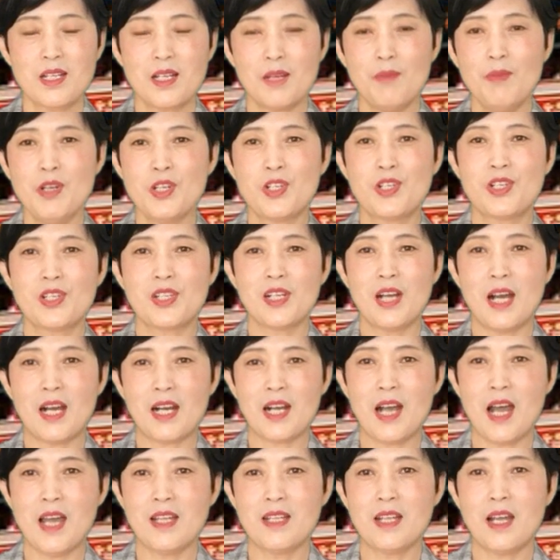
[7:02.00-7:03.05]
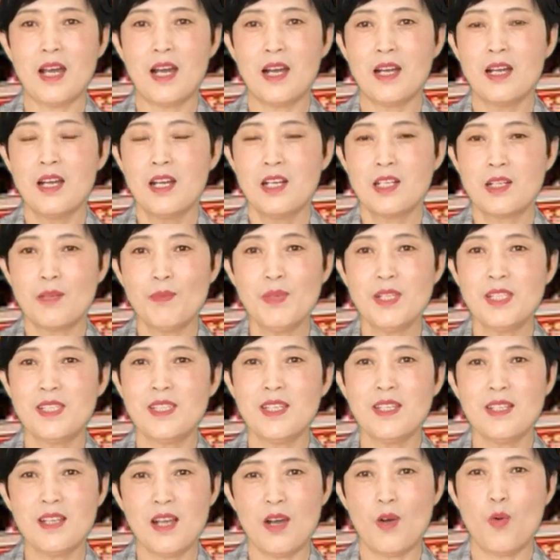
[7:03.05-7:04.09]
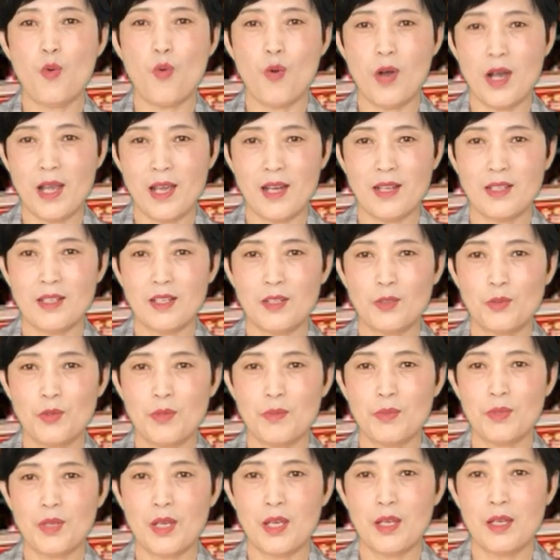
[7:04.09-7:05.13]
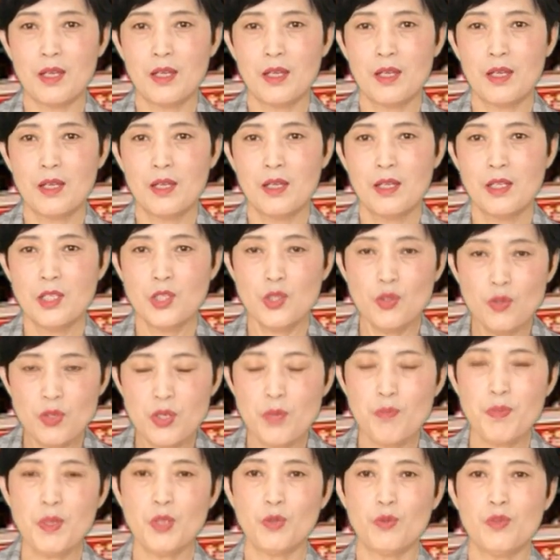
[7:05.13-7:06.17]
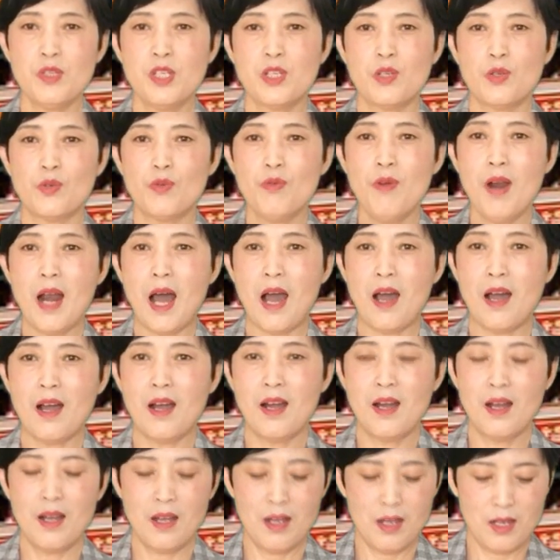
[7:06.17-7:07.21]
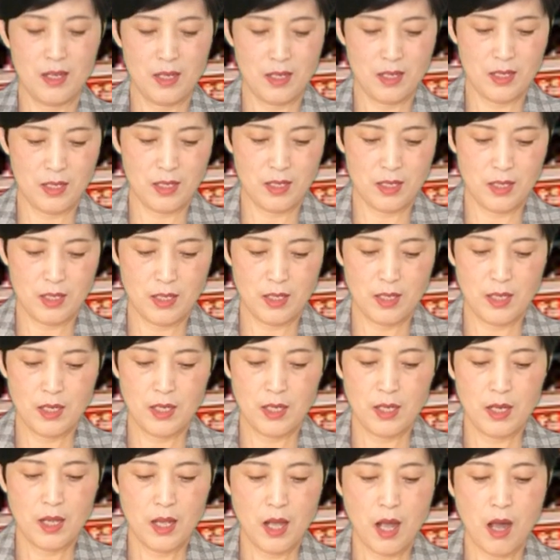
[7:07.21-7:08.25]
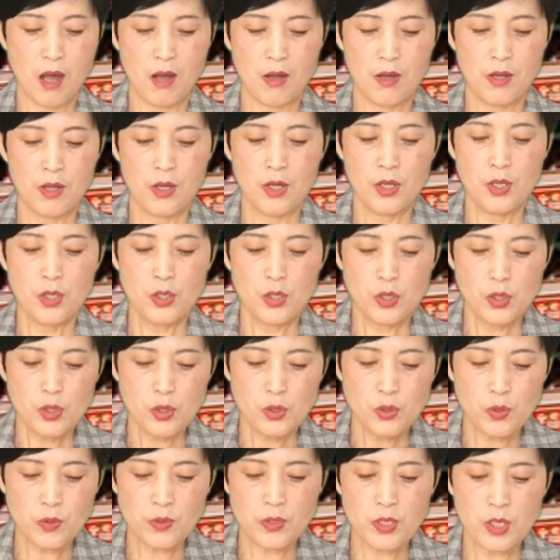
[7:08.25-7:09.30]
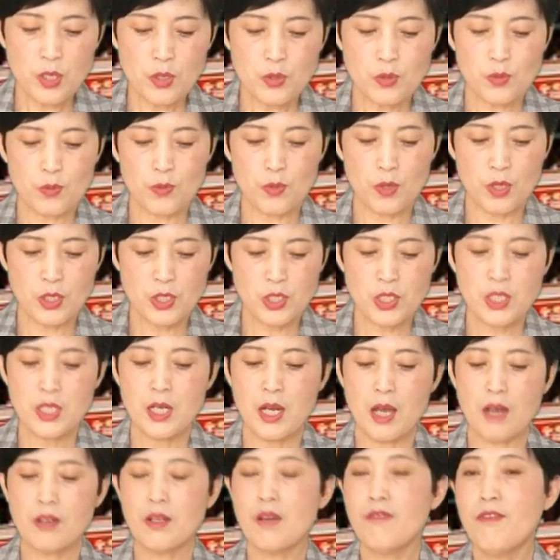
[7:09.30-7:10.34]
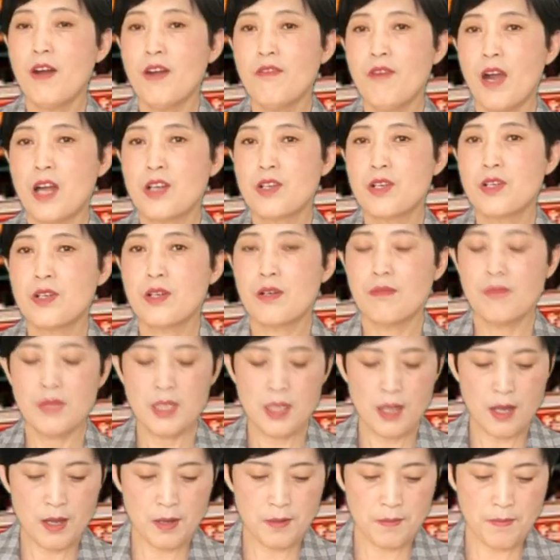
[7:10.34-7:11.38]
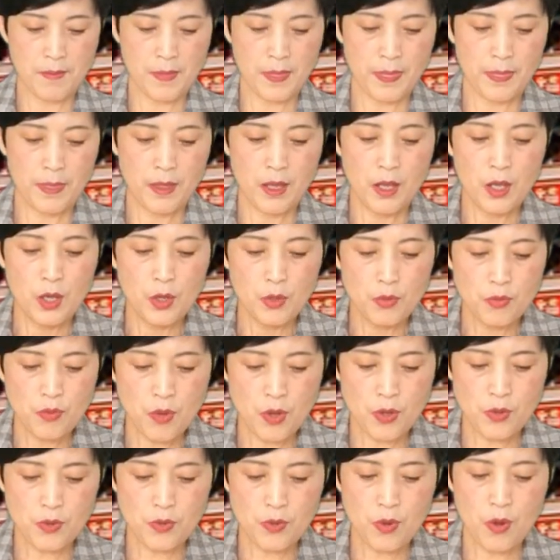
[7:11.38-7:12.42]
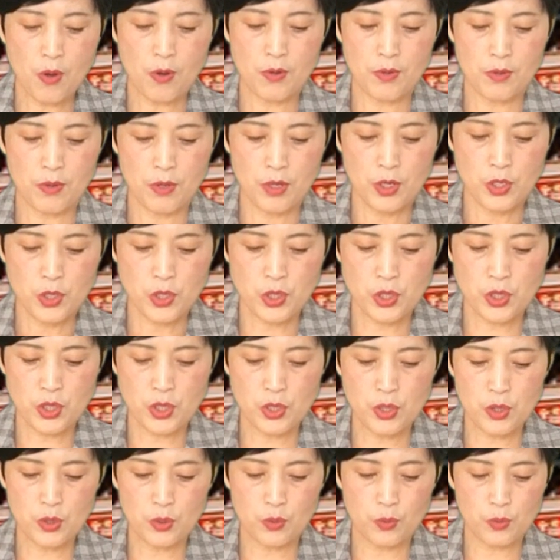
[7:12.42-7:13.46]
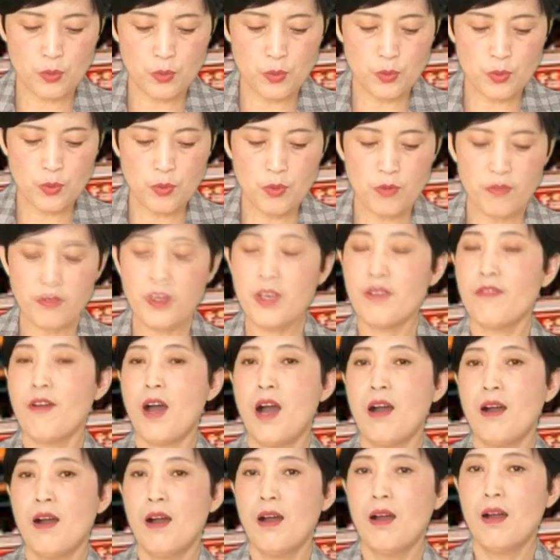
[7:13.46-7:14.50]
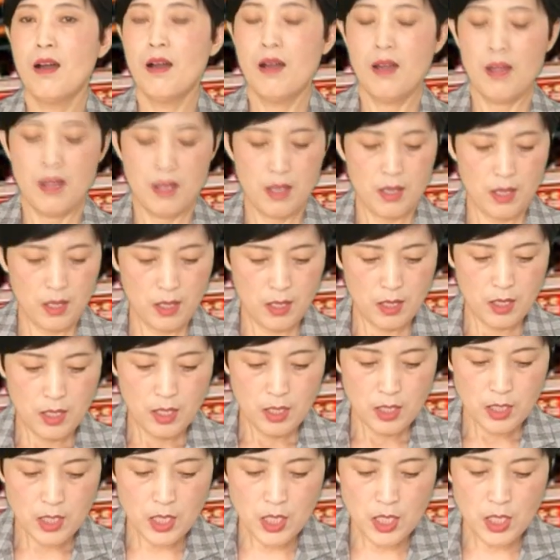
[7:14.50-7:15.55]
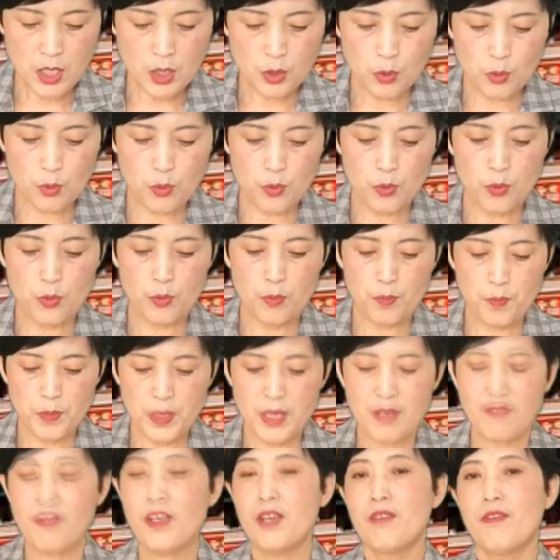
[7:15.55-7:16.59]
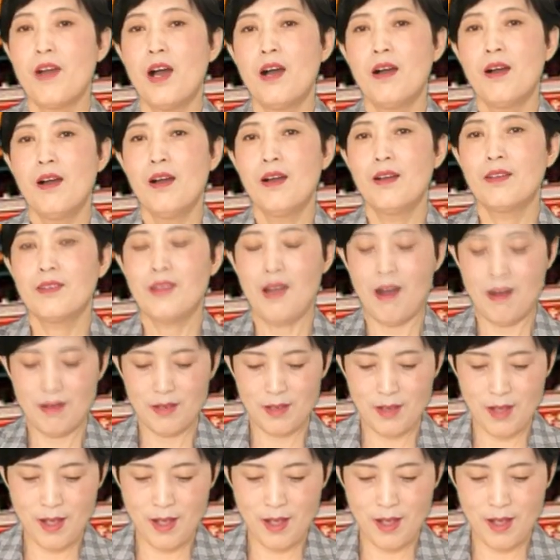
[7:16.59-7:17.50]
什么湿啊、干呐，什么津呀、火呀的，对不对？就是病毒侵入了。好，中医组治疗的方法是什么呢？运用湿毒愈肺方。易毒必肺方等，